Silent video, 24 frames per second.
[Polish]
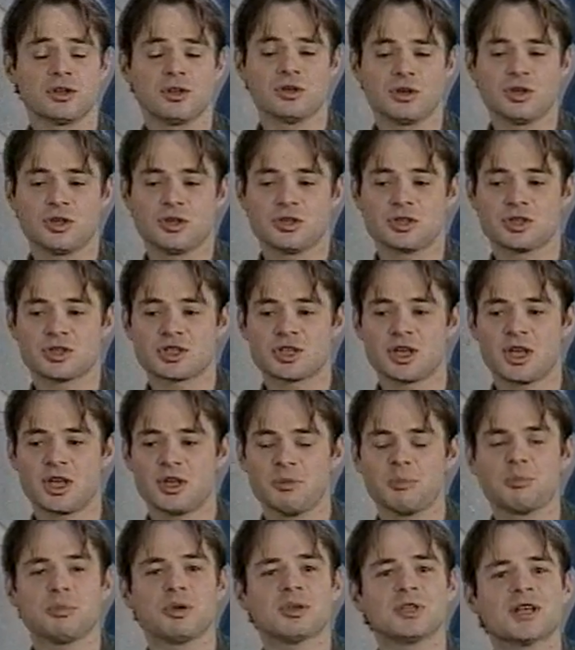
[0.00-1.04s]
to,
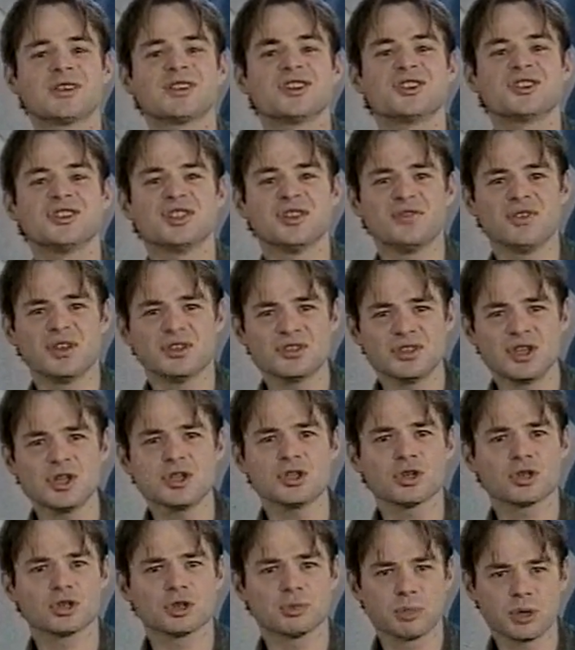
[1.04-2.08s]
że ponad
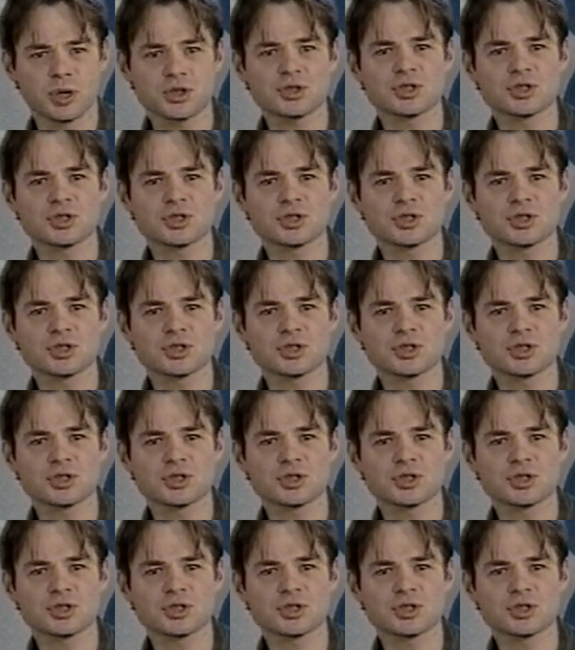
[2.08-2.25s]
90%